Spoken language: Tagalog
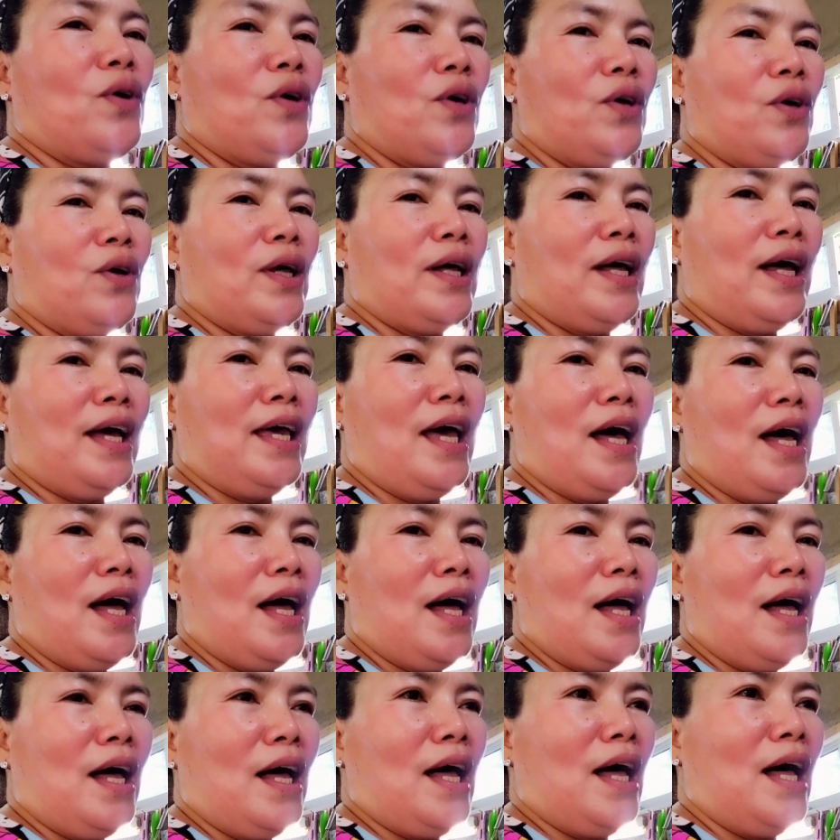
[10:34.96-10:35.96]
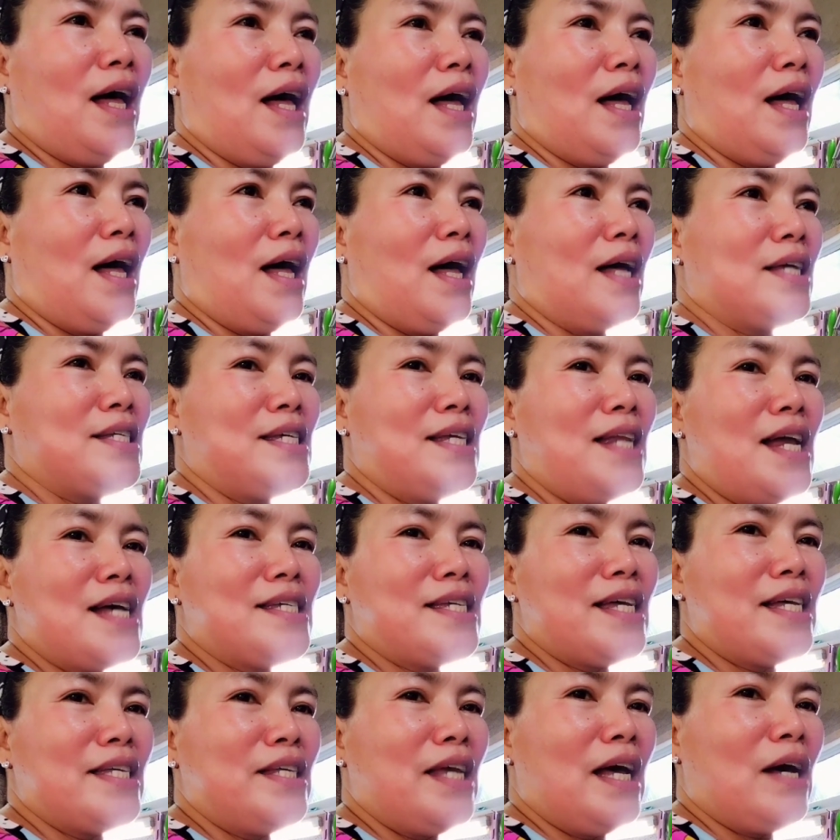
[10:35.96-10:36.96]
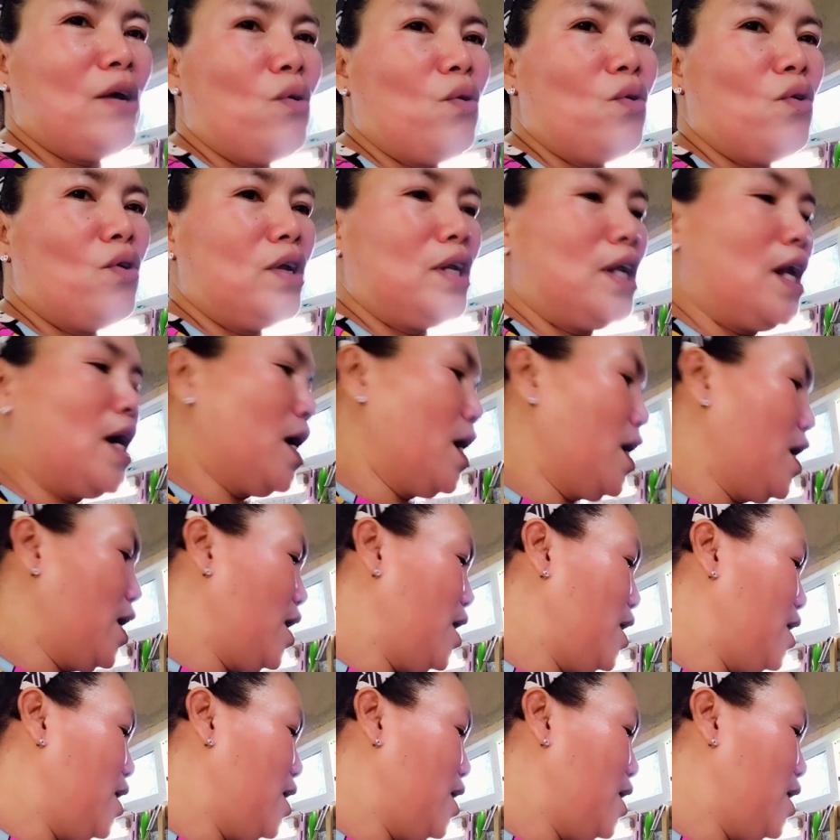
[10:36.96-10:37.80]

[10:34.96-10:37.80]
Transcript: Kaya uh, sinasadya kong na